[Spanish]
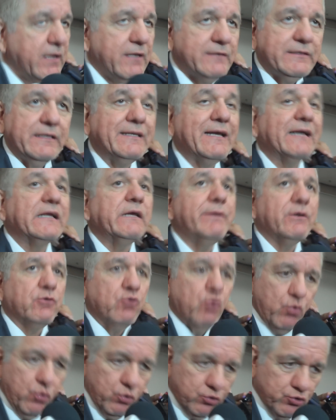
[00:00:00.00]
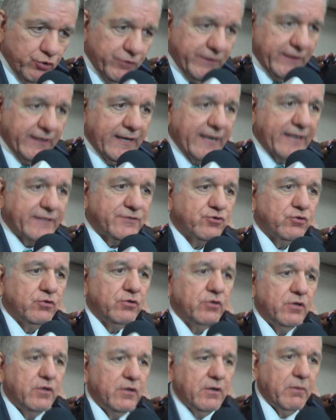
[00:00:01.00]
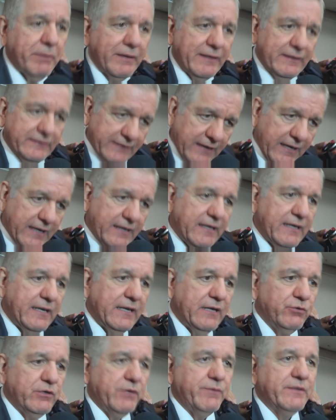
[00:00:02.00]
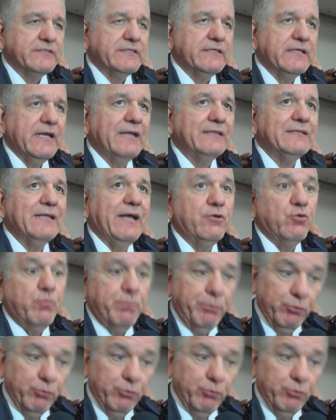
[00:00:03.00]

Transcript: tendría que haber concurso de ingreso para entrar a la universidad, hay